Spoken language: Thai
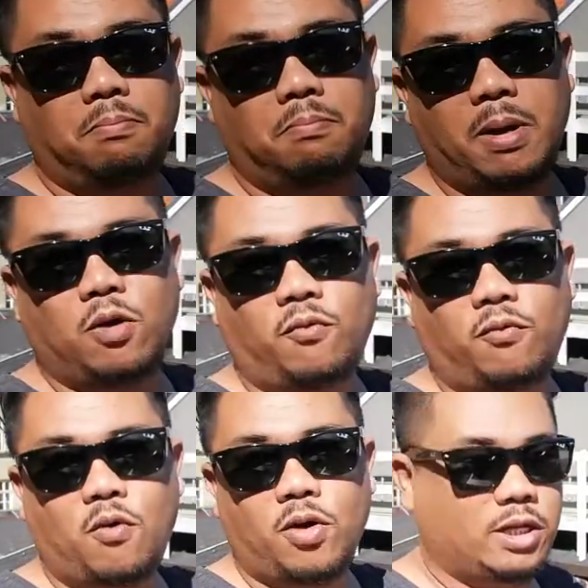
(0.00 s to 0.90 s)
ไมโครโฟ
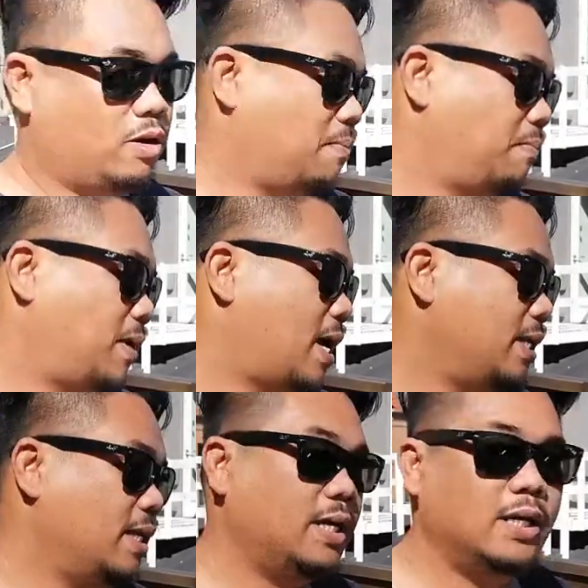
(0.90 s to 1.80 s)
นเกี่ยวกับการ
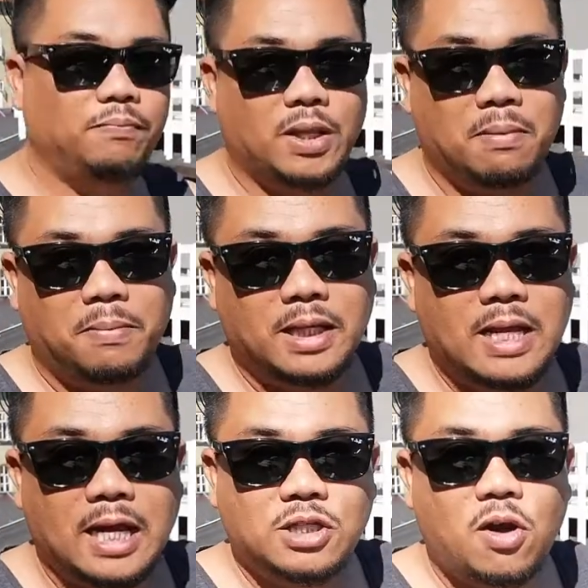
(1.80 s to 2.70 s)
ทำพัฒ
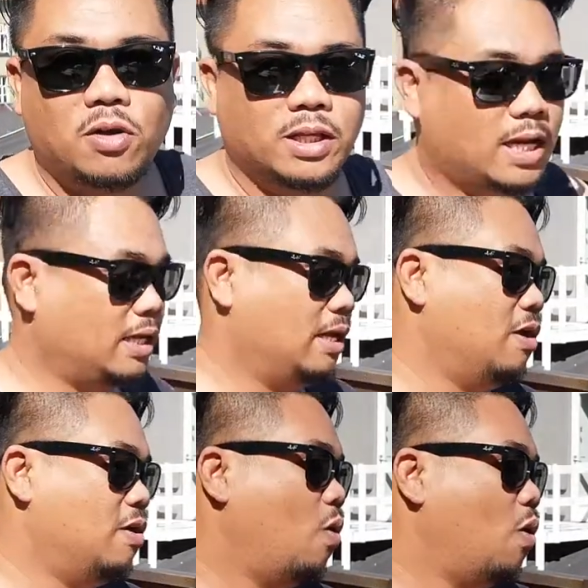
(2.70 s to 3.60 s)
นาช่องนะฮะ
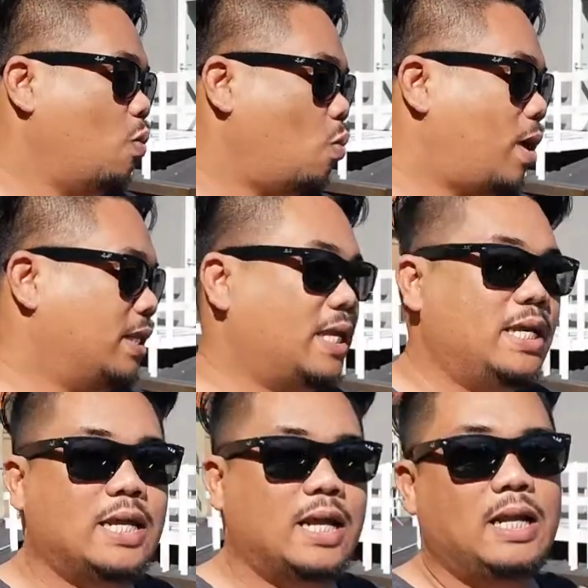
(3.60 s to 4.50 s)
วันนี้
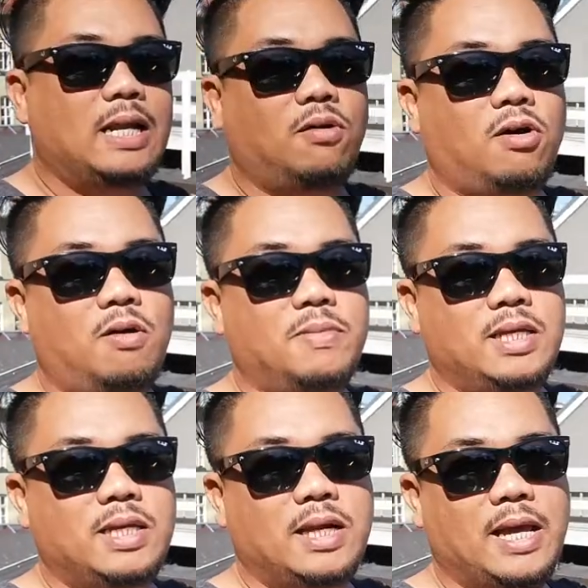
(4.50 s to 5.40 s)
นะฮะ เราก็มี
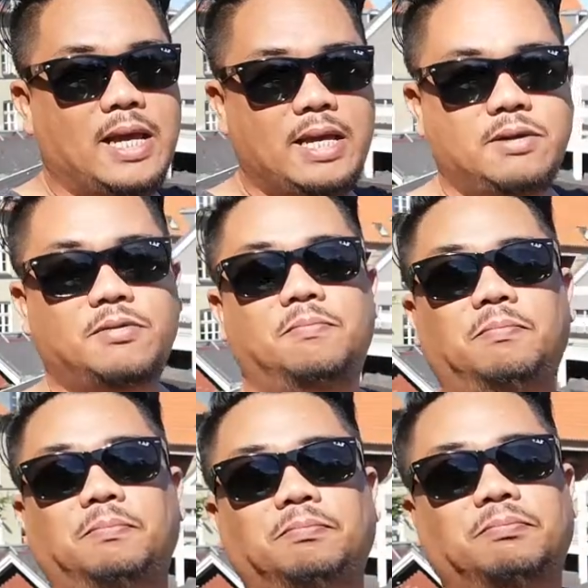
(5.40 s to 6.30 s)
นี่แล้ว
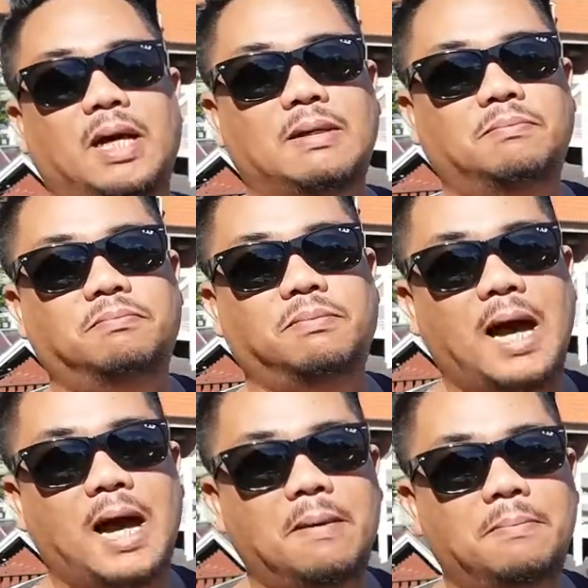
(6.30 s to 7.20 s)

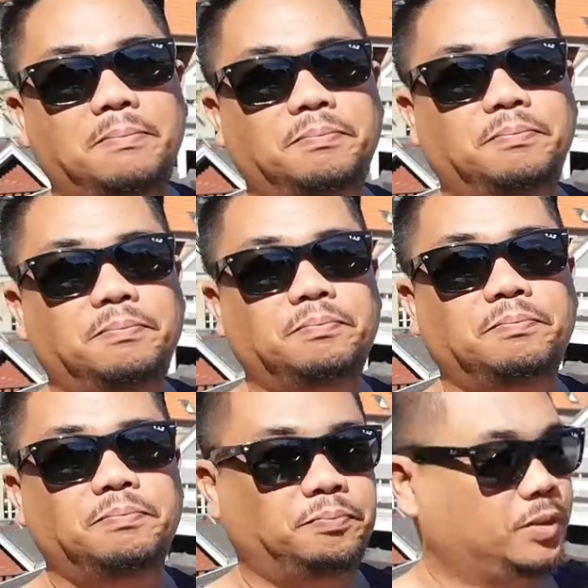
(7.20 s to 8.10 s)

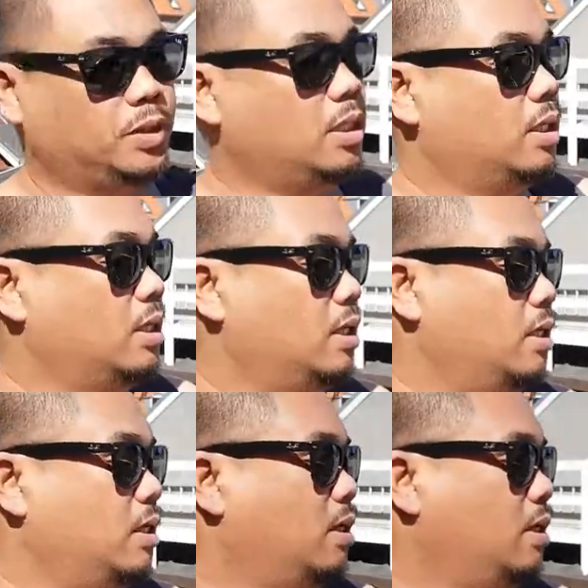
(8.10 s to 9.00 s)

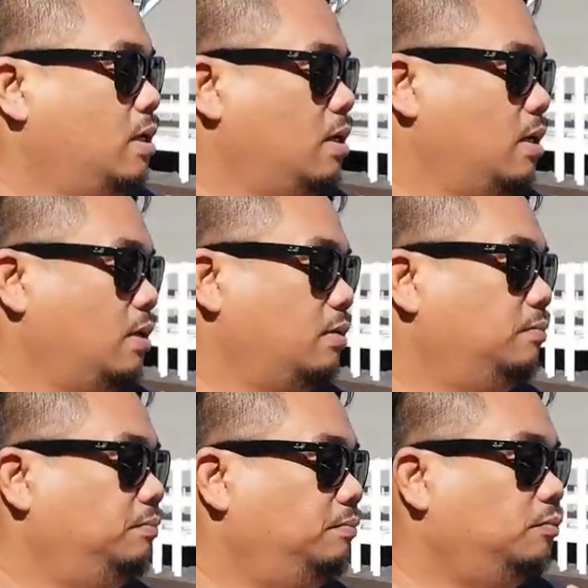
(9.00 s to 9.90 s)

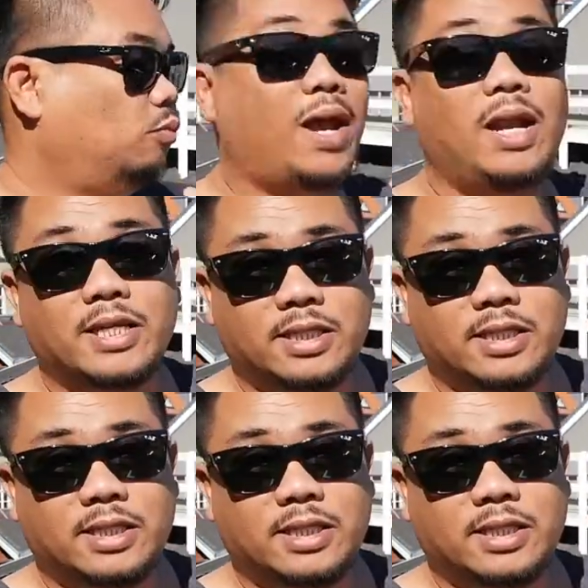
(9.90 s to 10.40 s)
ทำไวเลส